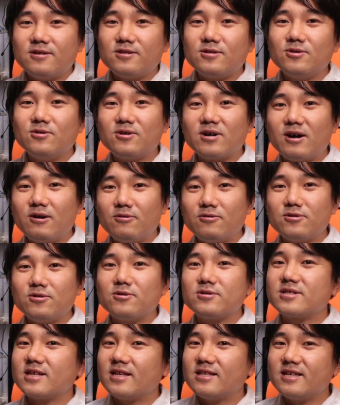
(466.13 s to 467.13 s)
動画を
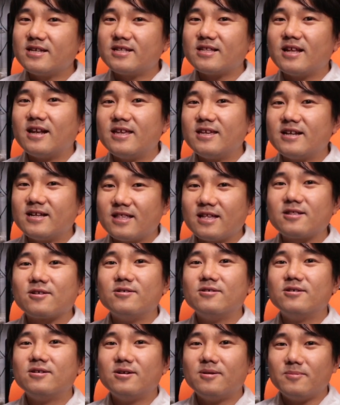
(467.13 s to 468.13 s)
量産できたらいいかな
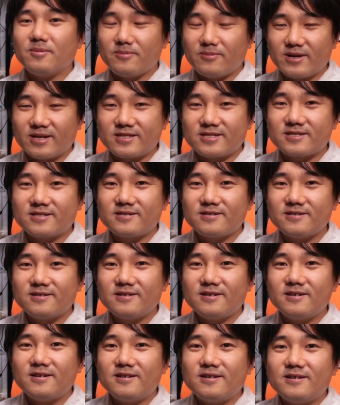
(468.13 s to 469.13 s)
と思います
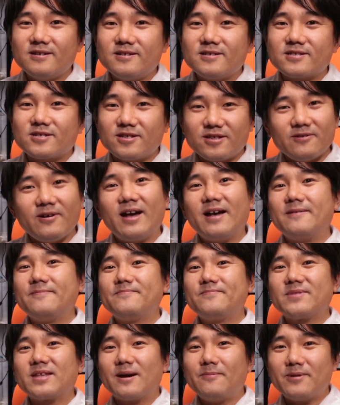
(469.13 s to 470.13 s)
それでは
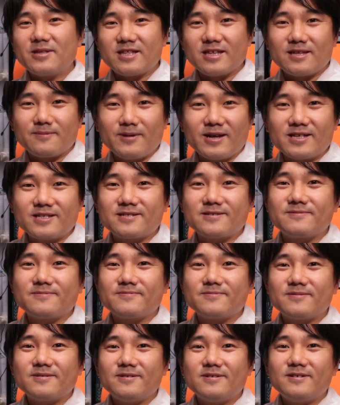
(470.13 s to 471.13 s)
頑張っていきます
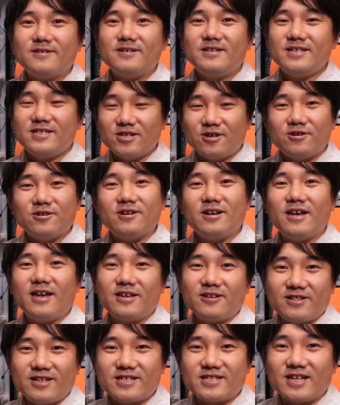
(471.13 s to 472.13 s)
以上
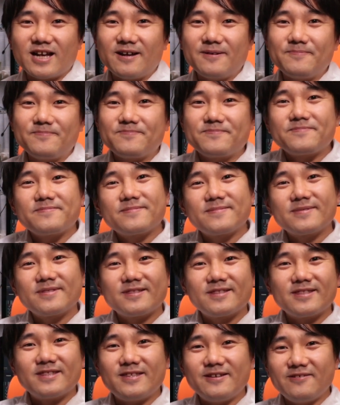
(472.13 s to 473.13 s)
エゲでした
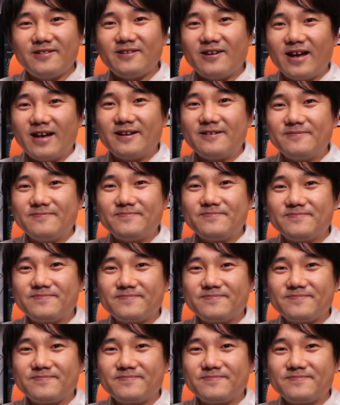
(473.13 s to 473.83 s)
ではでは